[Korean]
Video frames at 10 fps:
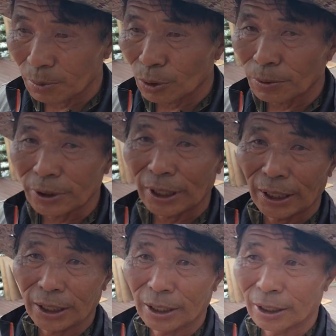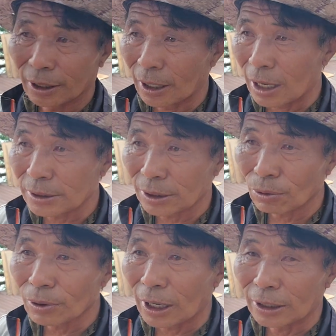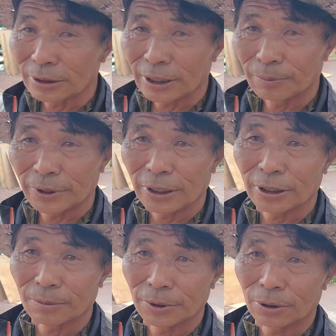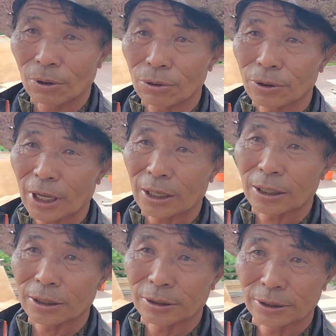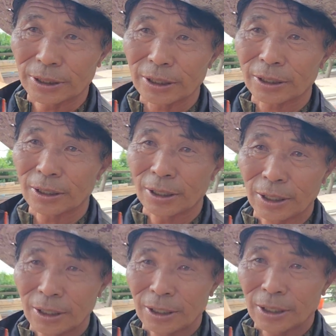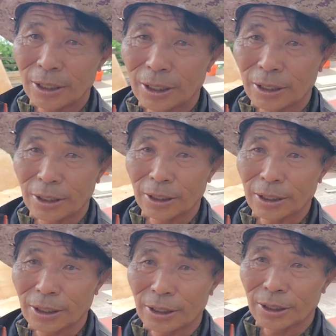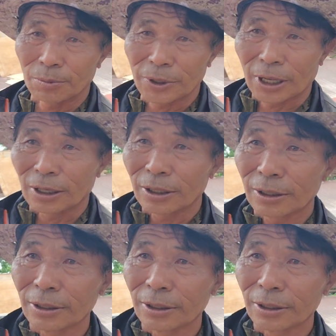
부분에 아세콘 까는 데입니다 여러분들 오늘 깔았거든요 이 길입니다